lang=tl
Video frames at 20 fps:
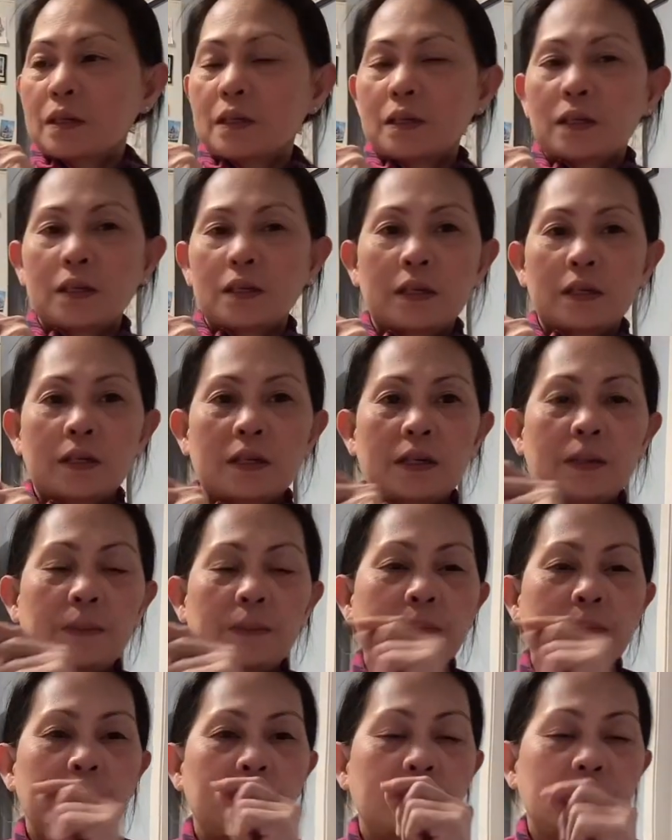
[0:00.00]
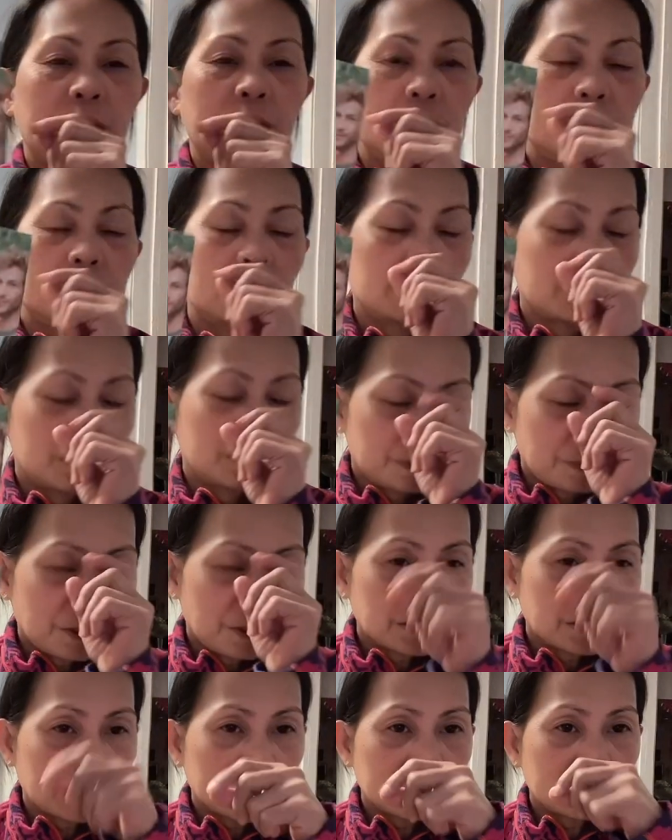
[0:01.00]
eh,
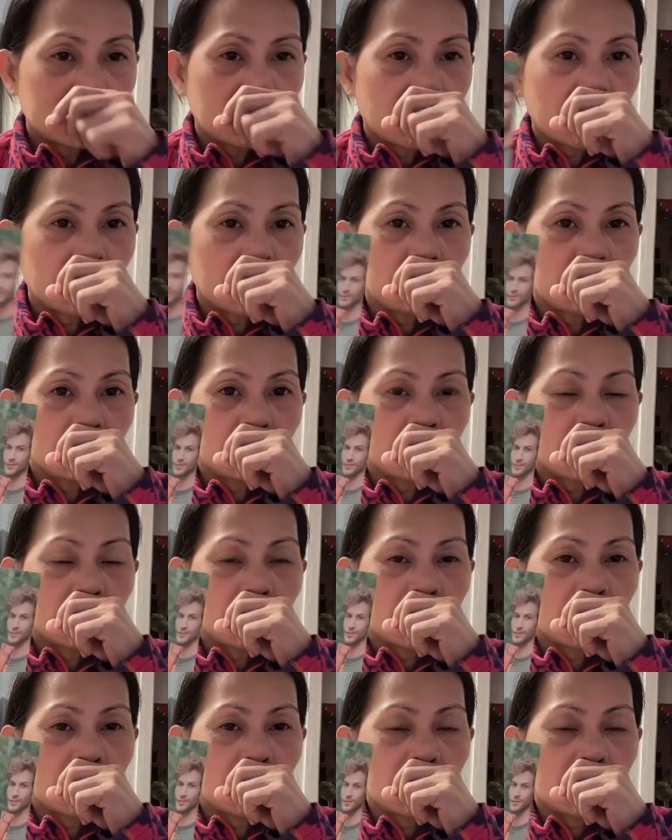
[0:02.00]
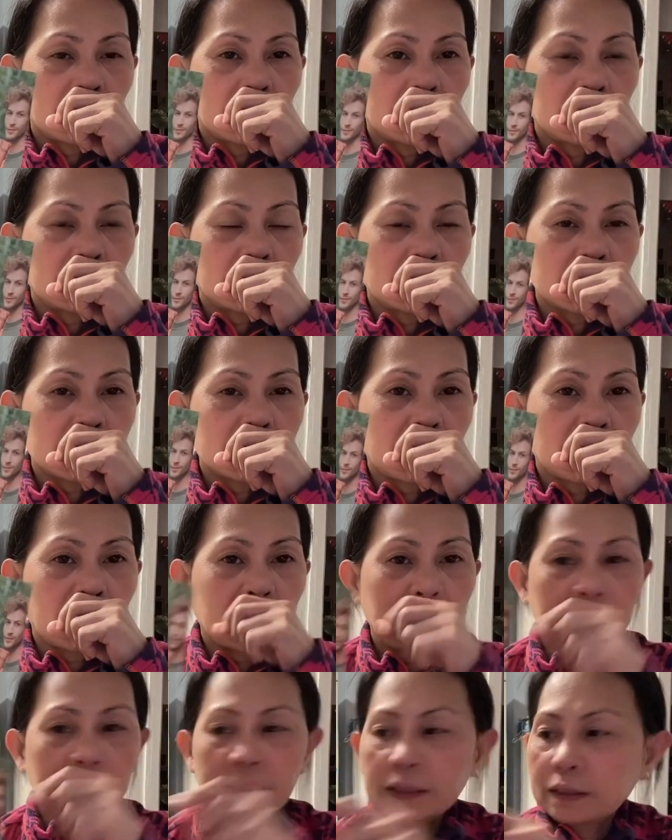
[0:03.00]
pag nag-dry yung mga
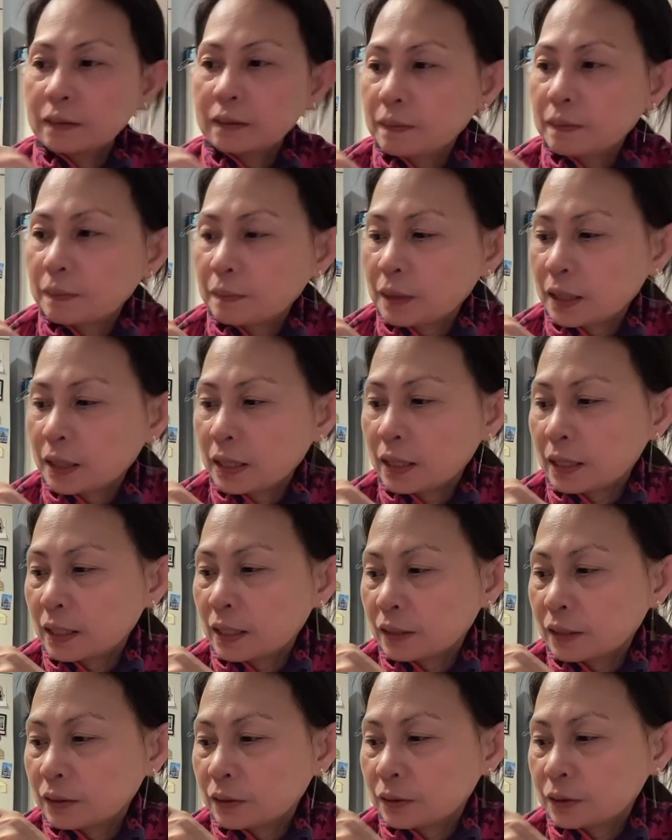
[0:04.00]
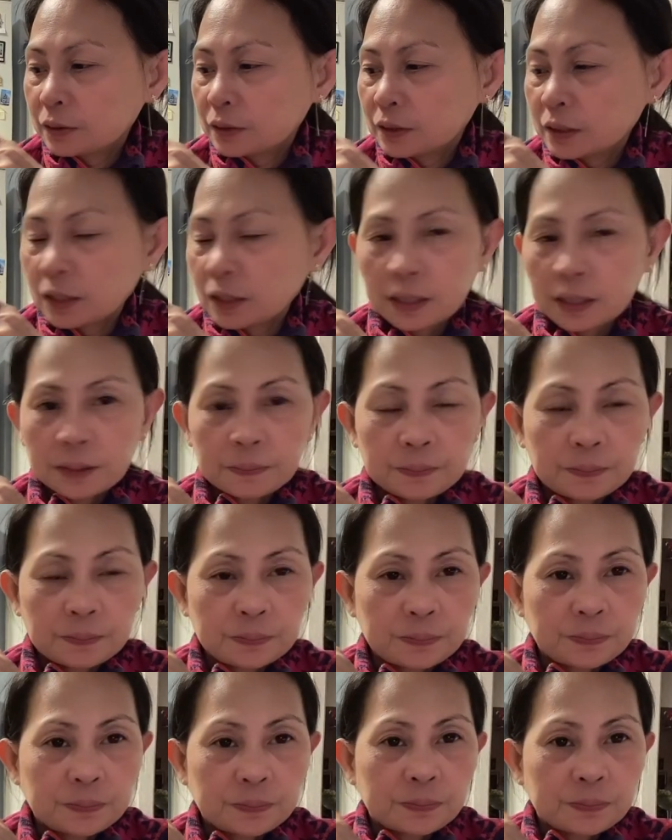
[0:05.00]
skin, maganda to siya
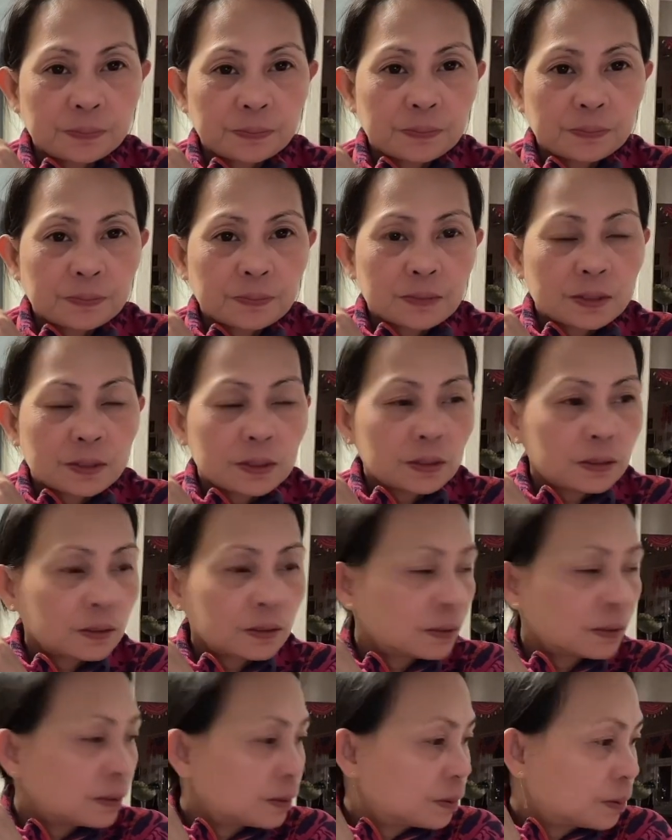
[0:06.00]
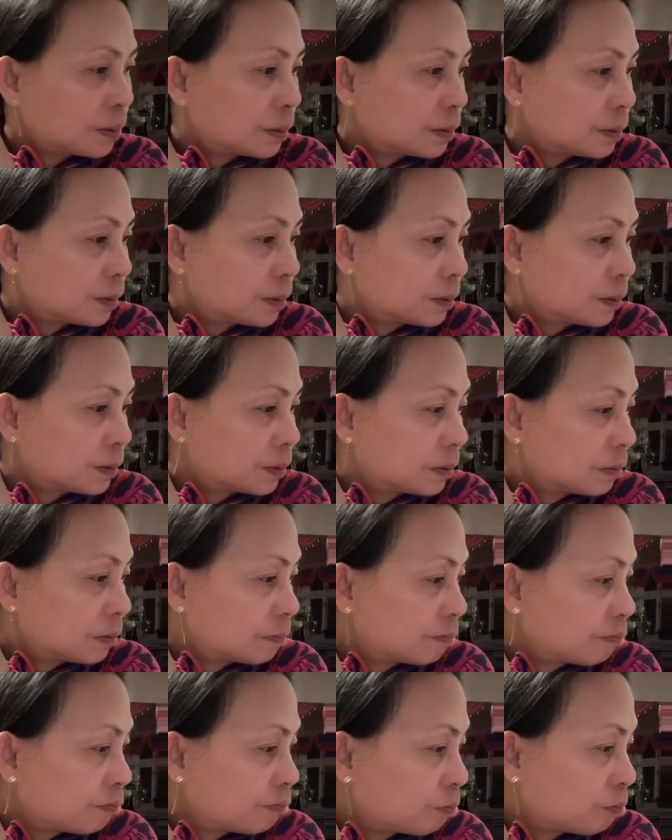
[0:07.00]

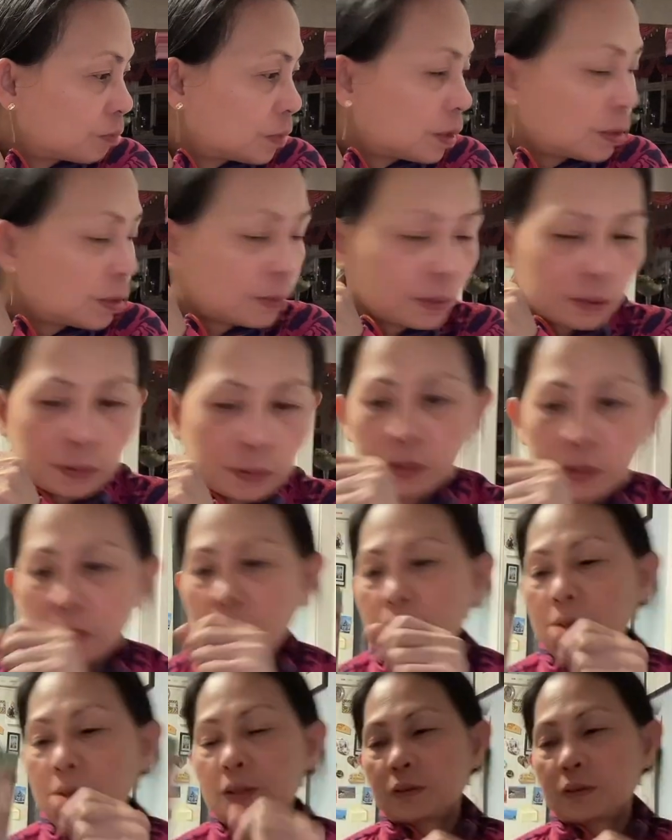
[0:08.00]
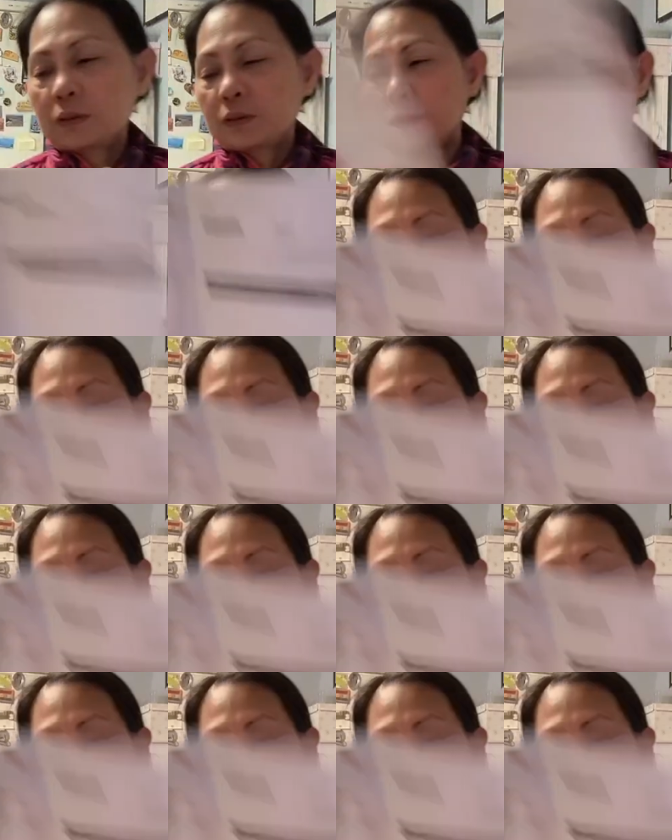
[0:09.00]
yung ano ba itong tawag nito